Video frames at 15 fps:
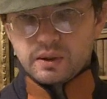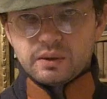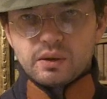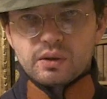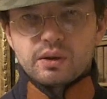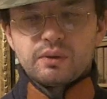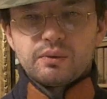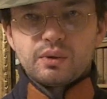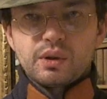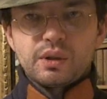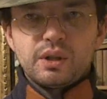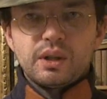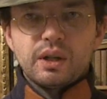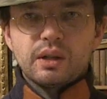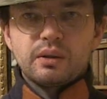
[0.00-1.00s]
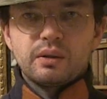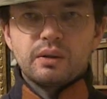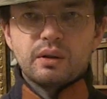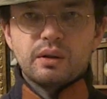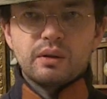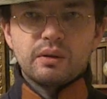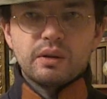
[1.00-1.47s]
to, że Włosi jako
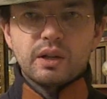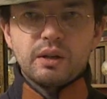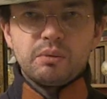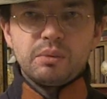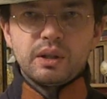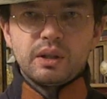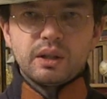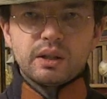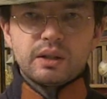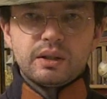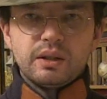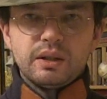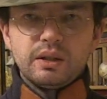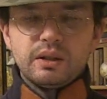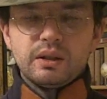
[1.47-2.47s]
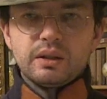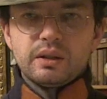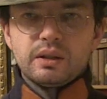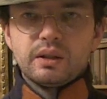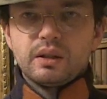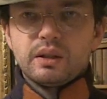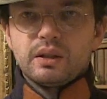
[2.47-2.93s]
krąg
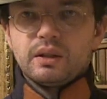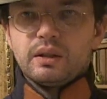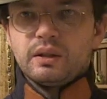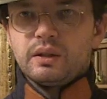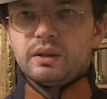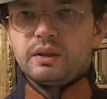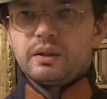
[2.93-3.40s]
emigracyjny, e,